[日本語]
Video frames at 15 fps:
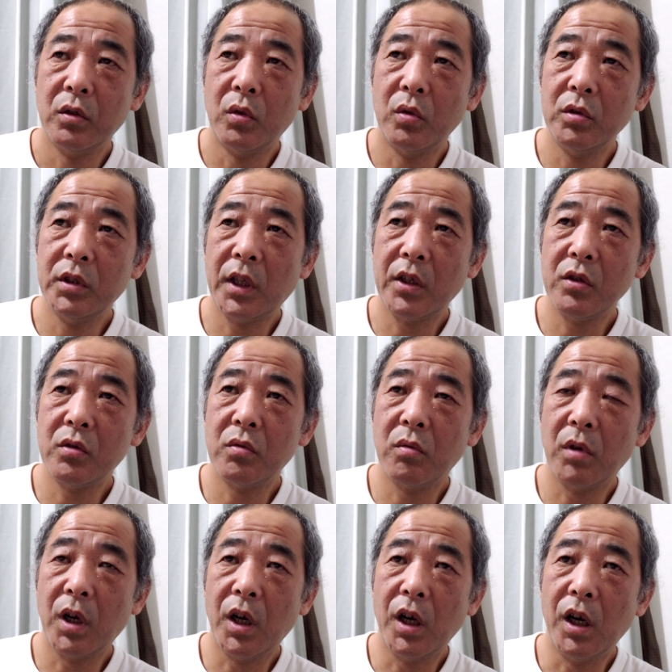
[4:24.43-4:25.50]
女の
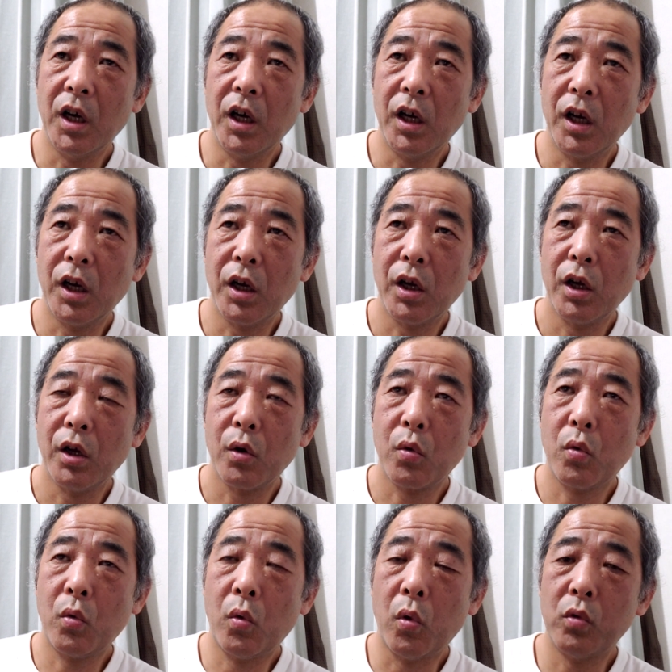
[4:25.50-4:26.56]
人が
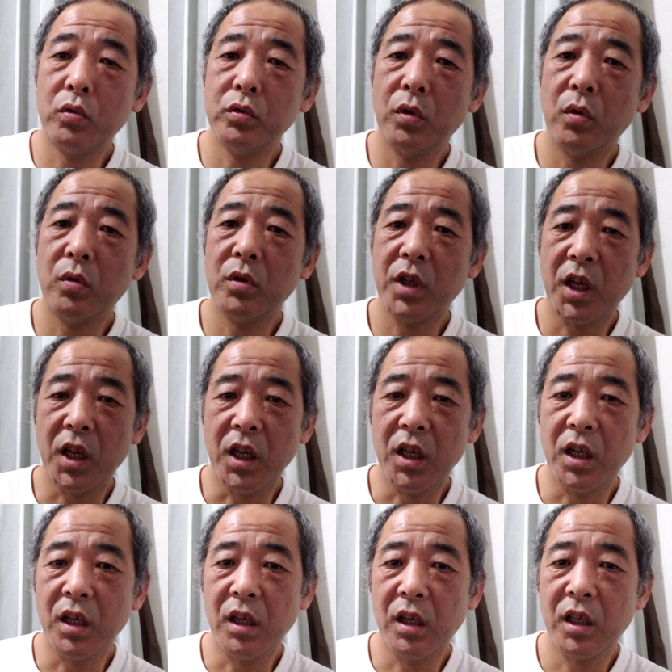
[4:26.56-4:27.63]
国道を
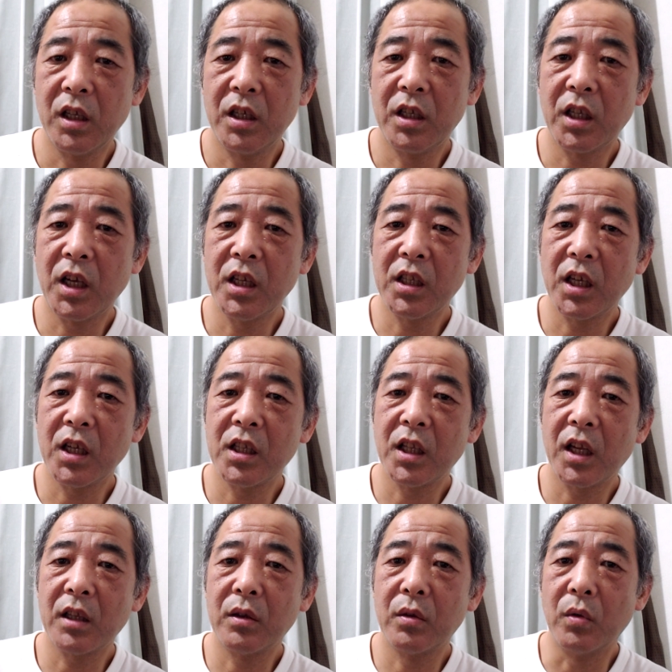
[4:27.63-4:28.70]
ね、ひたひたひ
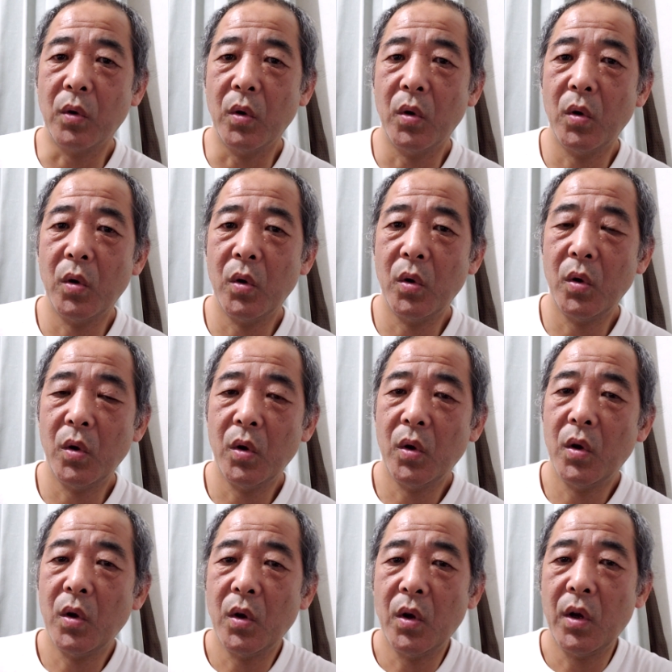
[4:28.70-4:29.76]
たっと
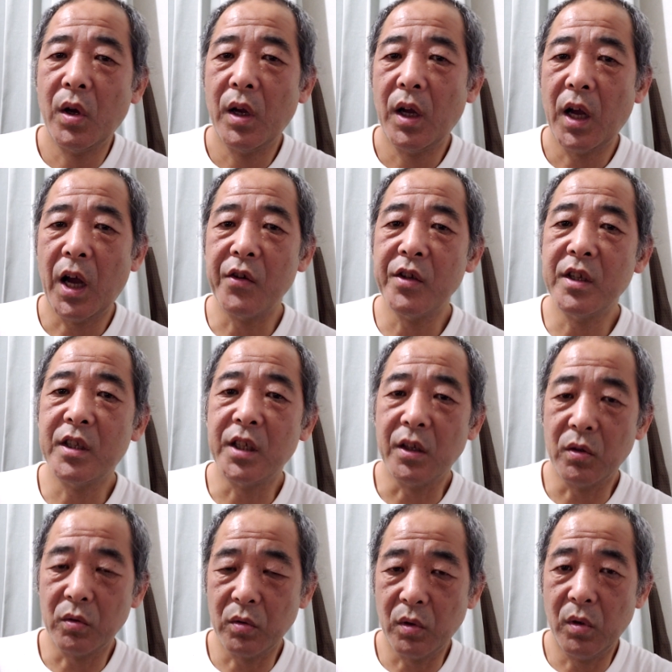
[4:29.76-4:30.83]
歩いて
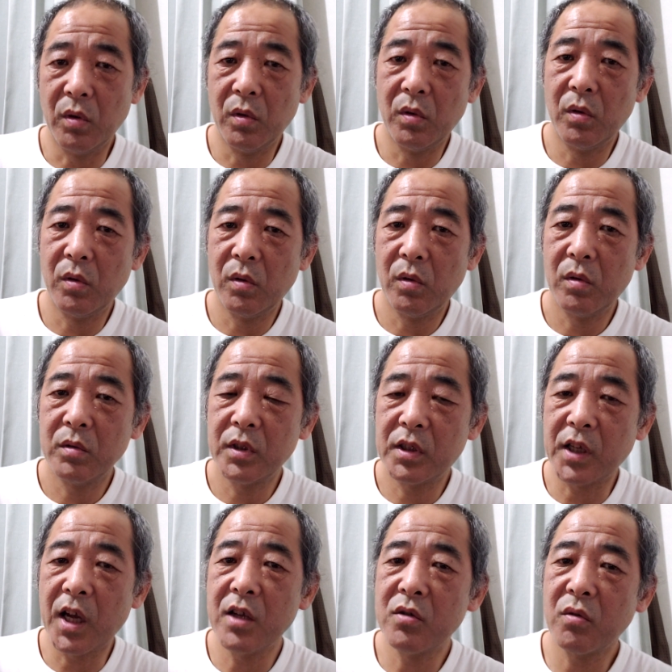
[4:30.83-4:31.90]
いると。で、
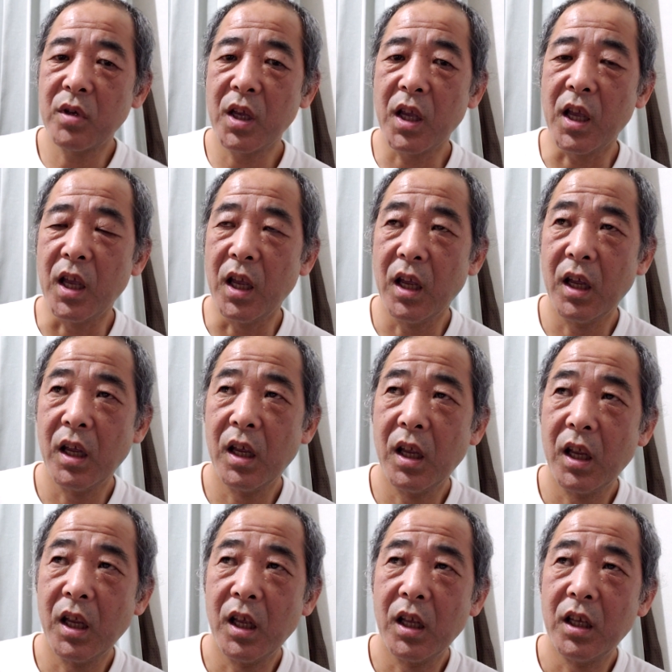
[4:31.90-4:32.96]
最初ね、
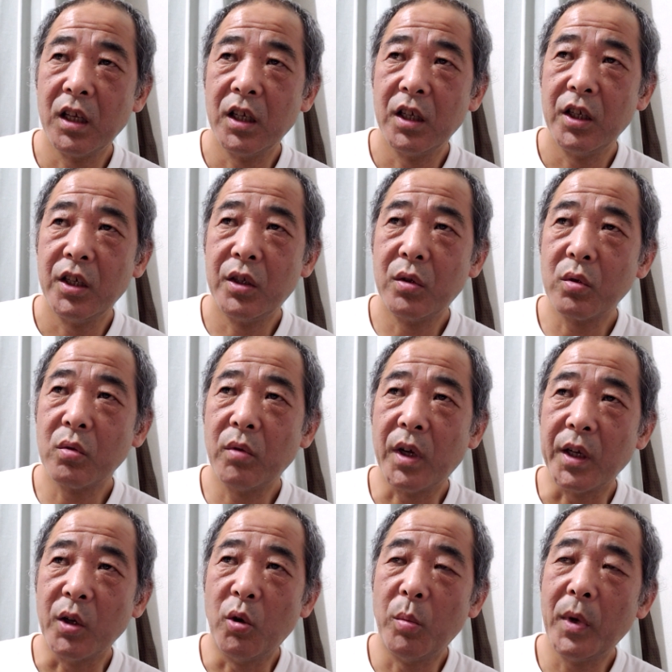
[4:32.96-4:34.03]
人と
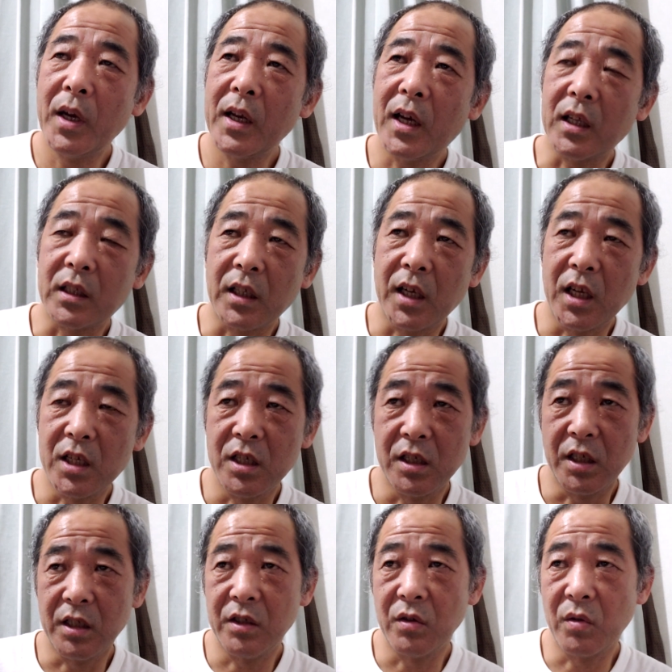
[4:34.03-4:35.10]
はね、思わなかったらし
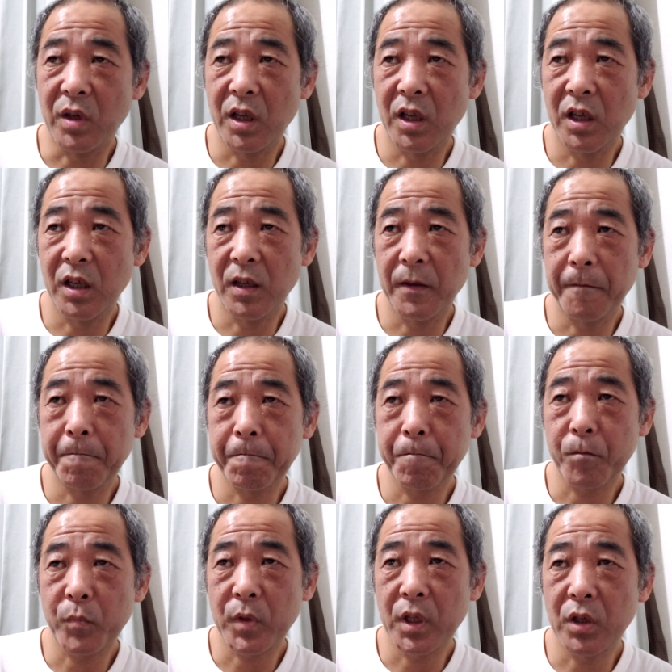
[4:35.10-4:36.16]
いんですよね。
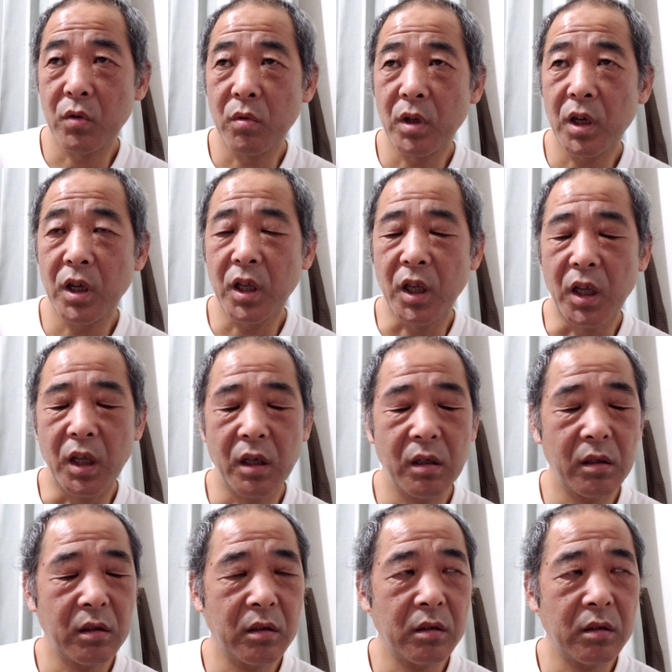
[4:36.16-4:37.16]
で、それはね、